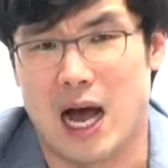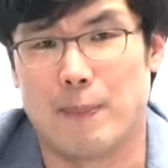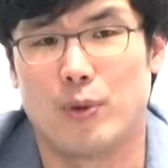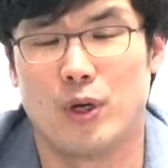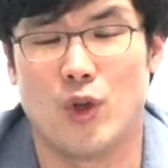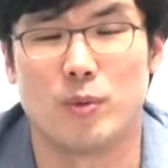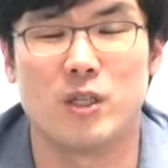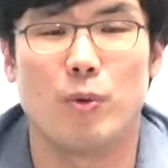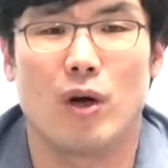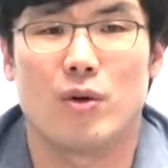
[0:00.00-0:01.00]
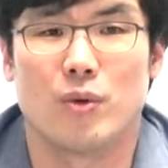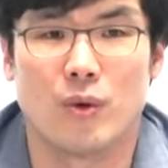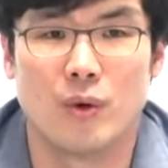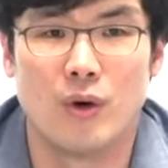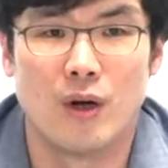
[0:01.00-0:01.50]
아폴론이 너무
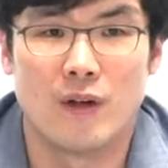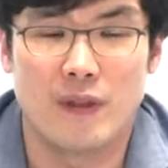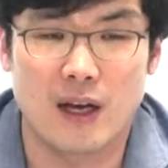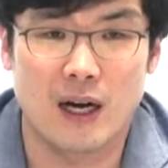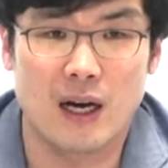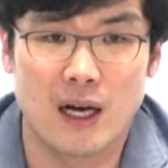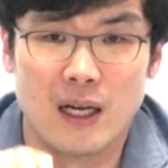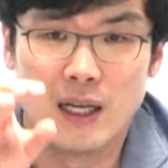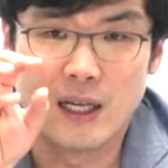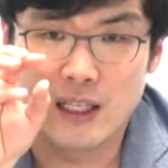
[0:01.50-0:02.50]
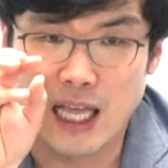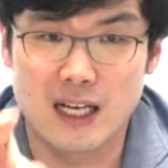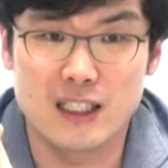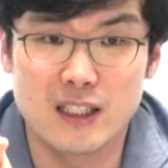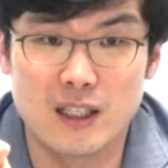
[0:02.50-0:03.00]
슬퍼갖고 내가
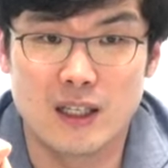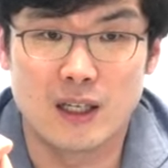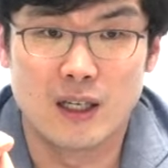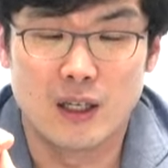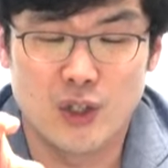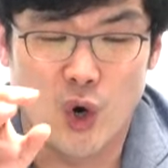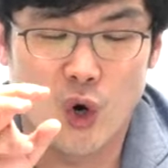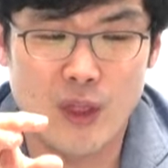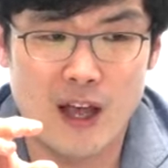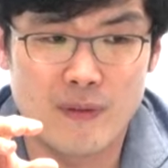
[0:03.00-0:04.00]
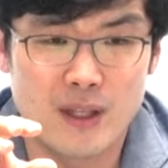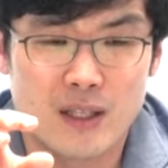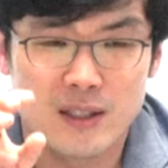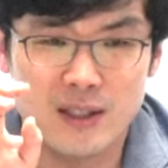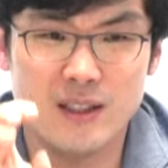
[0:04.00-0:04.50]
당신을 영원한
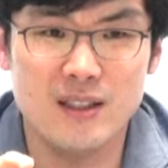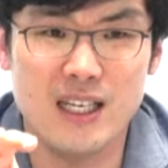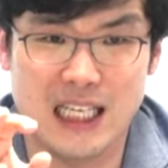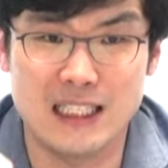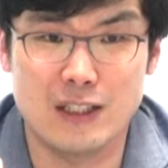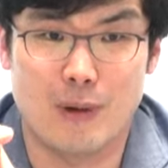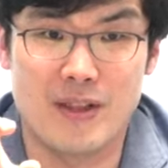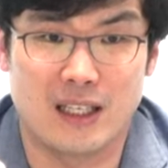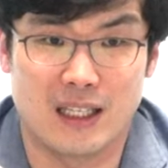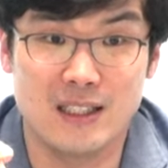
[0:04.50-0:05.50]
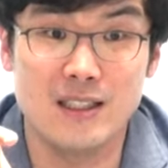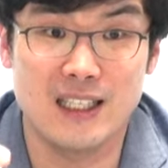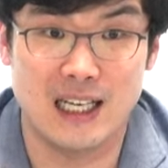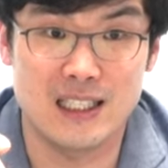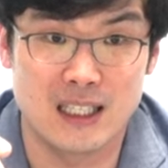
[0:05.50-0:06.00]
승리의 상징을 만들겠다.
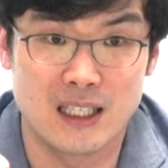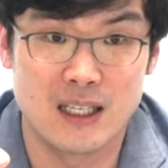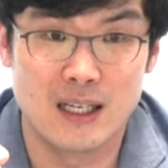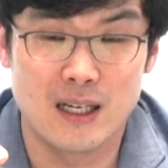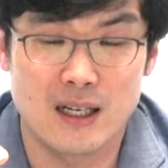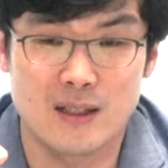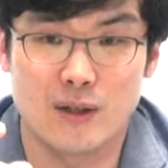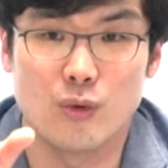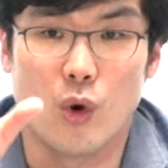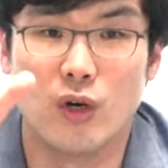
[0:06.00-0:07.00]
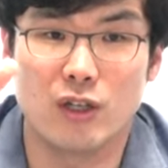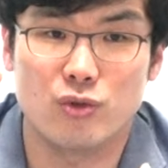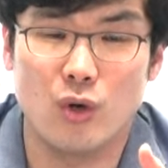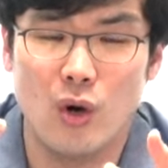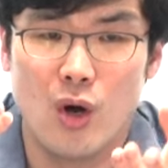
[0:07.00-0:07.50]
승리의 상징. 그래서 그
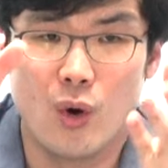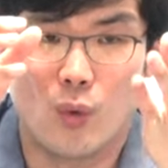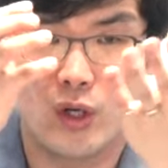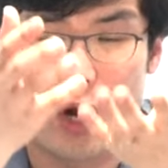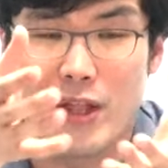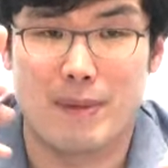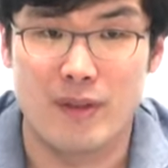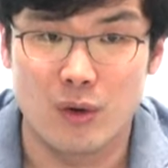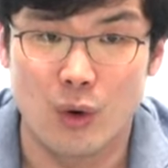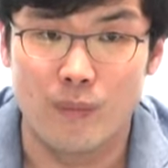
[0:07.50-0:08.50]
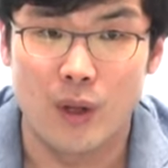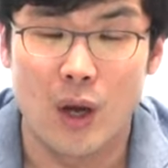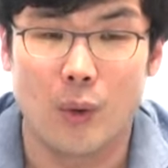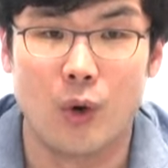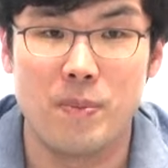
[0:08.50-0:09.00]
월계수로 월계 관을 만들고
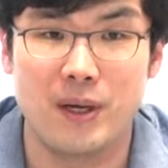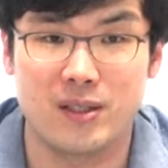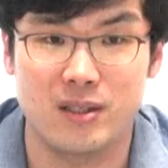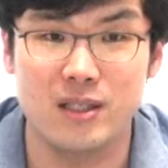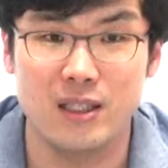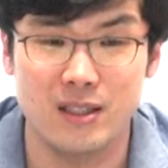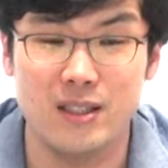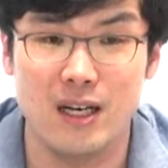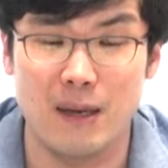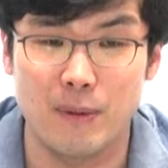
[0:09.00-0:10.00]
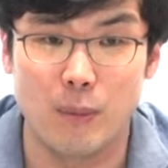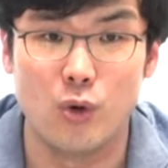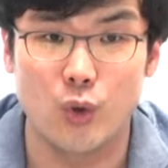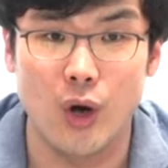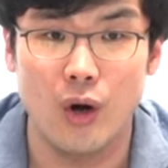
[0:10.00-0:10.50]
올림픽에서 승리, 승리를 하면
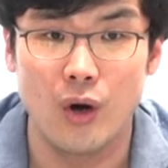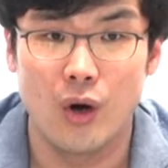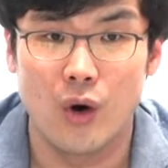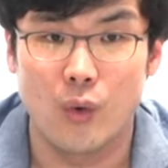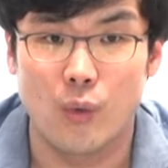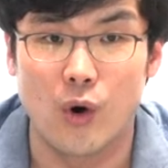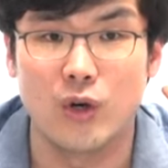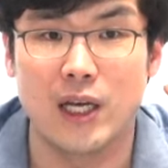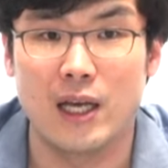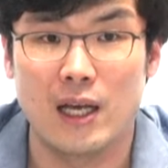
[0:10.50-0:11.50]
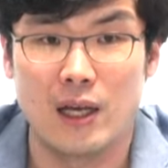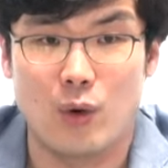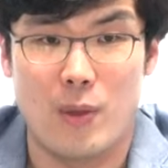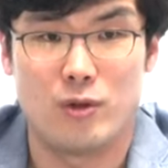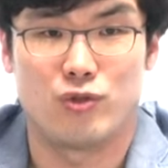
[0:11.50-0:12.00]
뭘 줘요? 월계
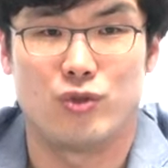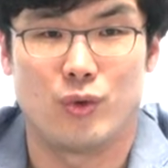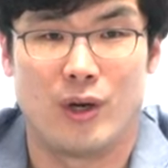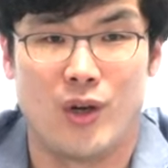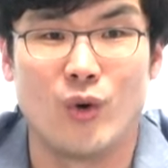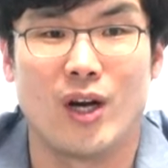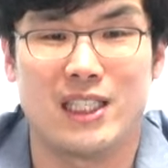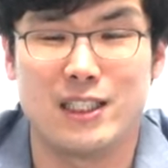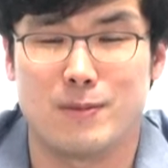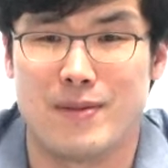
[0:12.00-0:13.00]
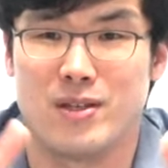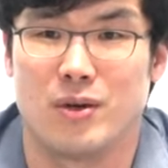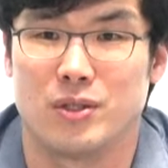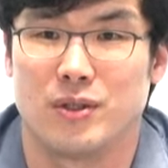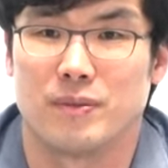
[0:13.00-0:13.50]
관을 주는 거예요. 영광의 상징을 만든
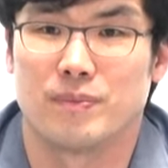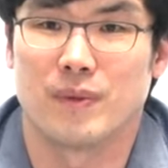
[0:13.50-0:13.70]
거죠.